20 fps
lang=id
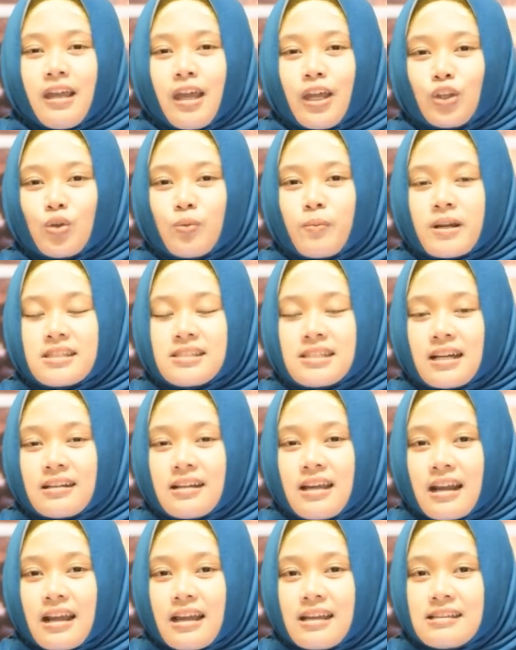yaitu bercak
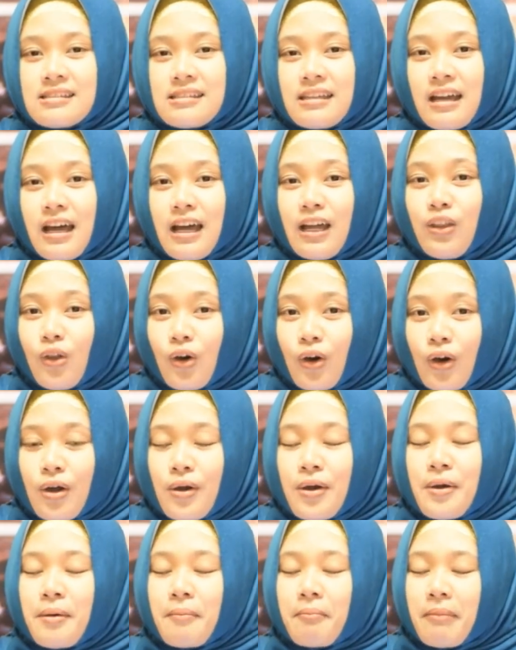darah istihadah,